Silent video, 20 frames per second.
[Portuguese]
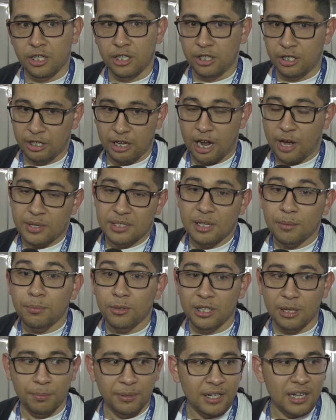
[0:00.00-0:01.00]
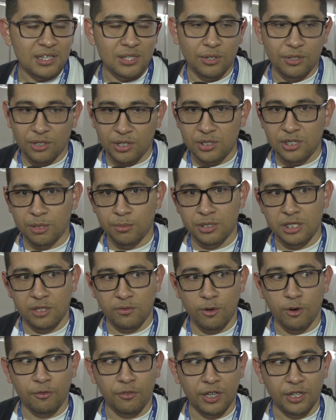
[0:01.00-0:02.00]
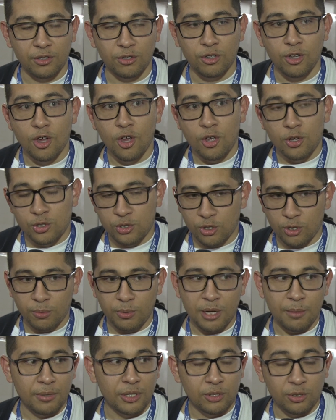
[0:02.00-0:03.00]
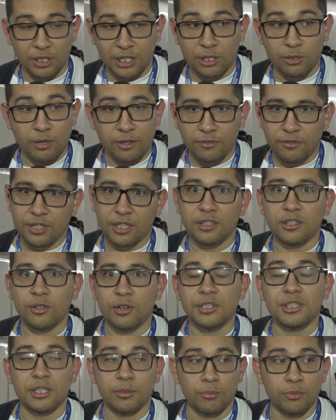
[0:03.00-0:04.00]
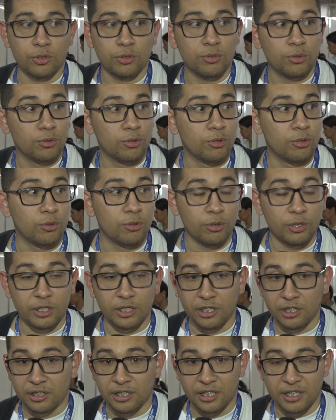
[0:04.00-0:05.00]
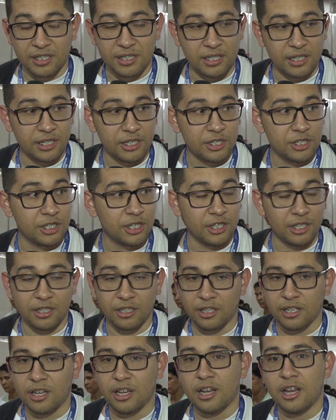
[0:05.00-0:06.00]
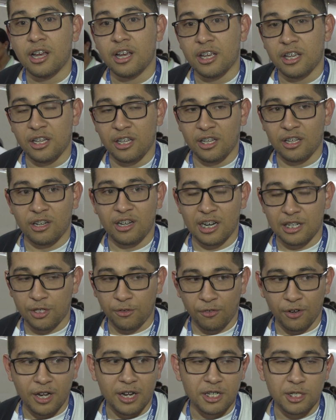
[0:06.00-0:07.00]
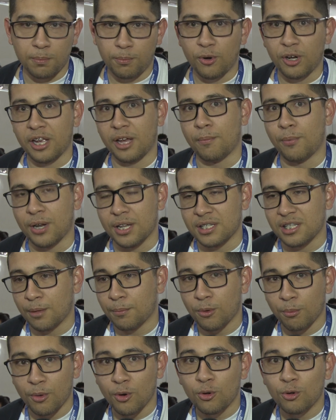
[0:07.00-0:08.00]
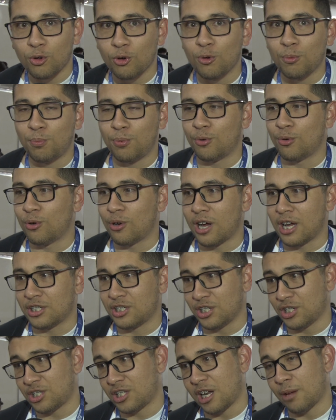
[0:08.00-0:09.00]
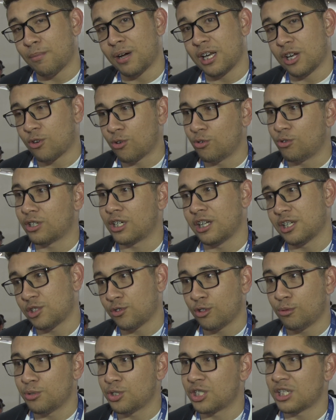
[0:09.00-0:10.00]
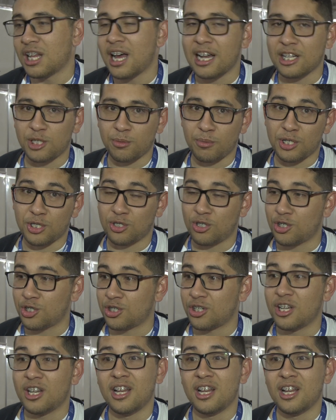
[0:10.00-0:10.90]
E o exemplo da aplicação que nós estamos desenvolvendo. Sobre a mentoria do evento, eu achei muito interessante e gratificante porque, por exemplo, o meu grupo, a gente trabalha com um volumes de dados, mas nós